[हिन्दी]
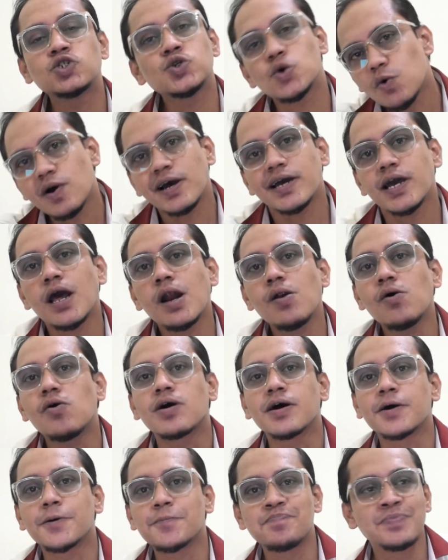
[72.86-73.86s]
क्यों है ये
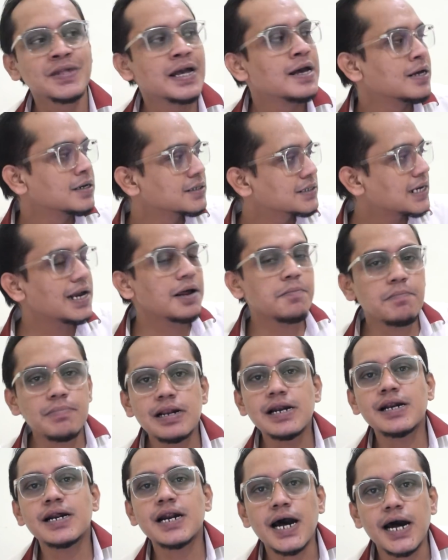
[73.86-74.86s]
लोग साला
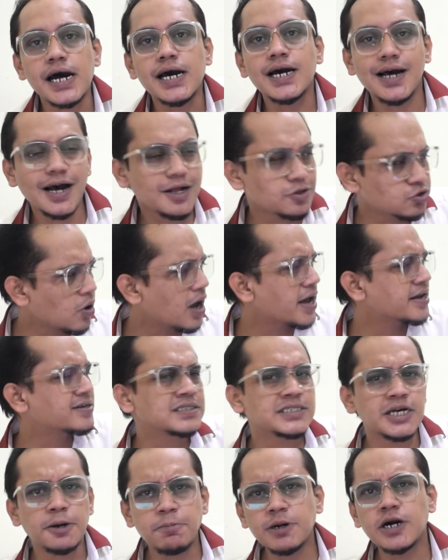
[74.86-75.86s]
मिल रहा है तो
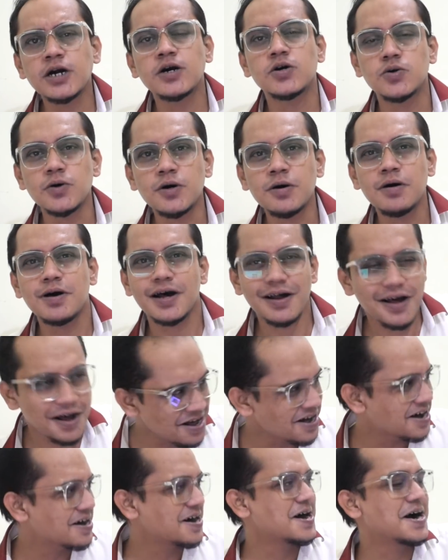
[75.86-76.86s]
एक्सेप्ट करो
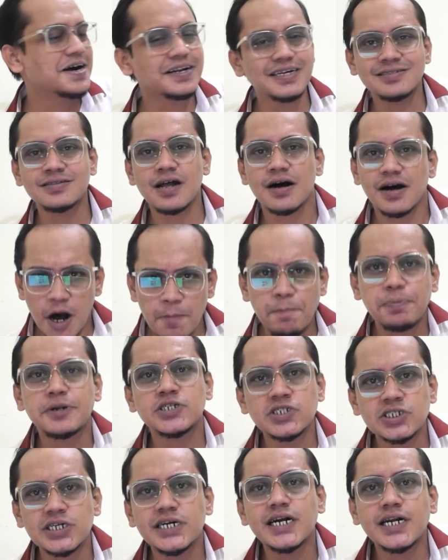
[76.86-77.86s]
अरे
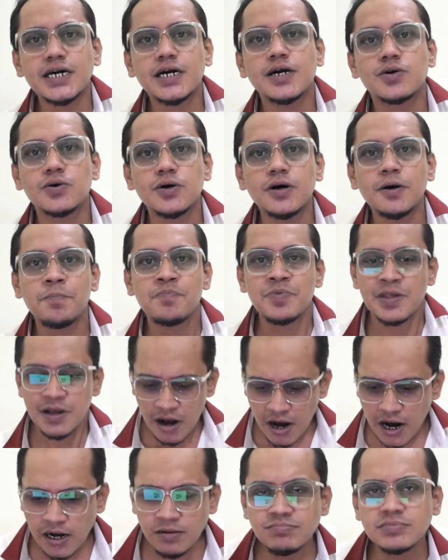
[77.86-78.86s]
अप्रिशिएट करो
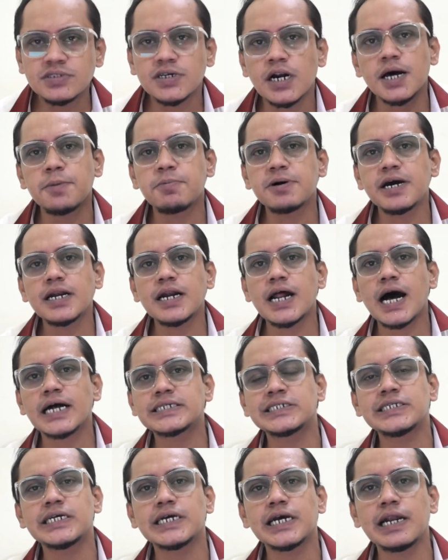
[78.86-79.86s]
हम तड़प गए
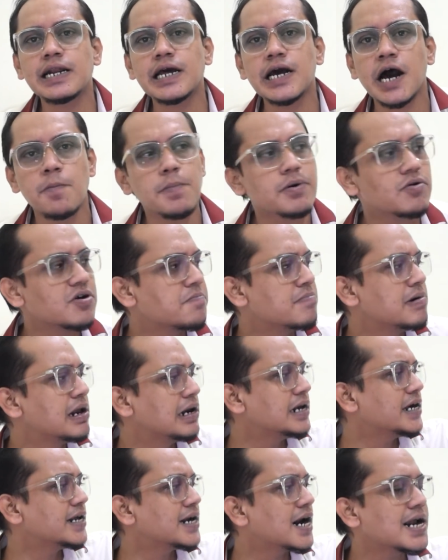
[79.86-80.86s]
नाचने के लिए हमें कोई
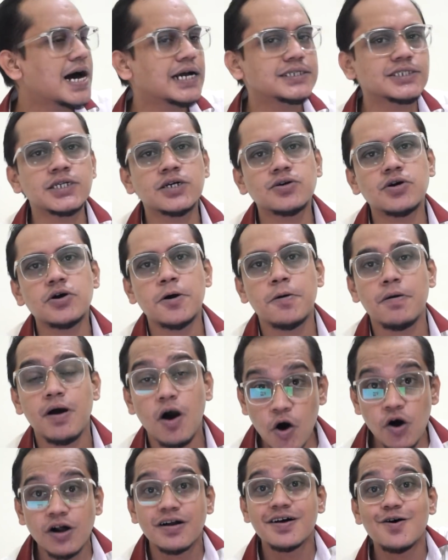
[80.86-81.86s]
मिल नहीं रहा नाचने को
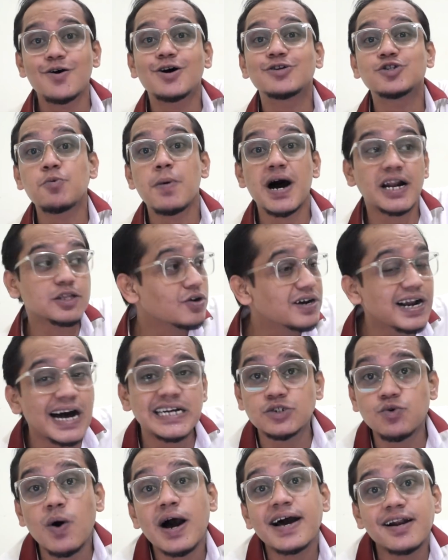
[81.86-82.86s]
और तुम्हारा तो
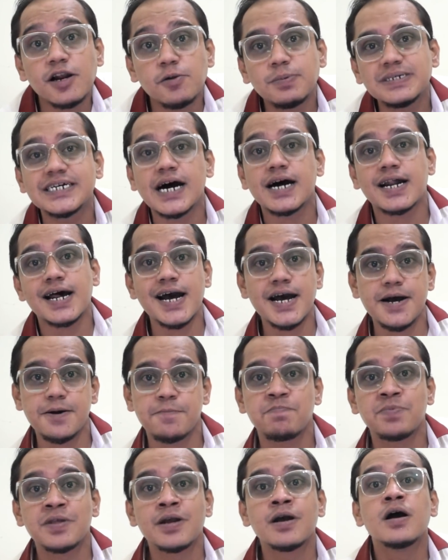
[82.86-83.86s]
नाच वायरल भी जा रहा है
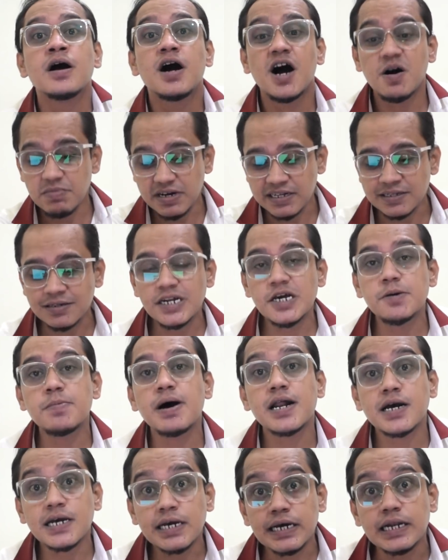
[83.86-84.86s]
हम इतनी
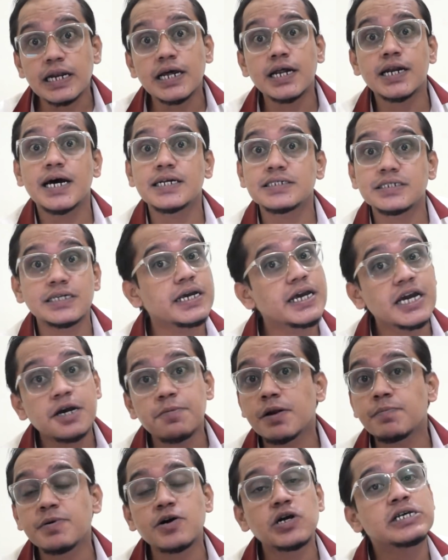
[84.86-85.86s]
बार अकेले नाचे एक
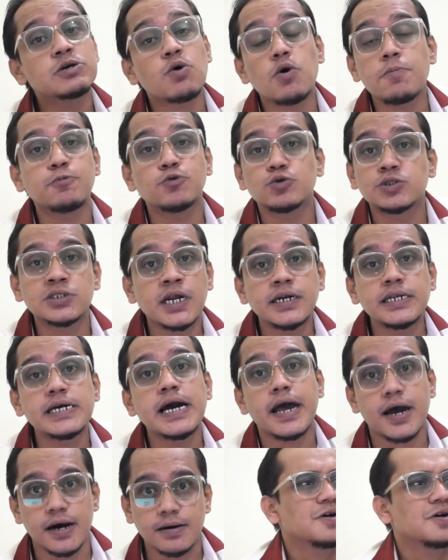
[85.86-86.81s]
बार भी कोई पूछने नहीं आया